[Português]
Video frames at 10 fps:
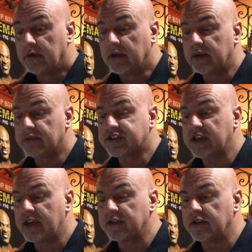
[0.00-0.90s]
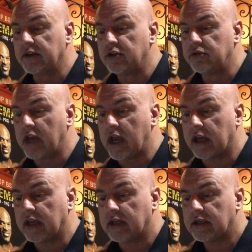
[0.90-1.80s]
William César de
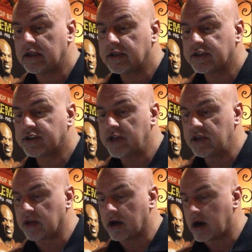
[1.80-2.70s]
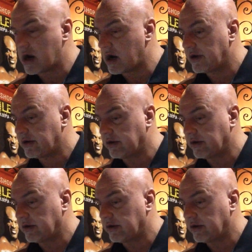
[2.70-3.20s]
Luna, Caesar,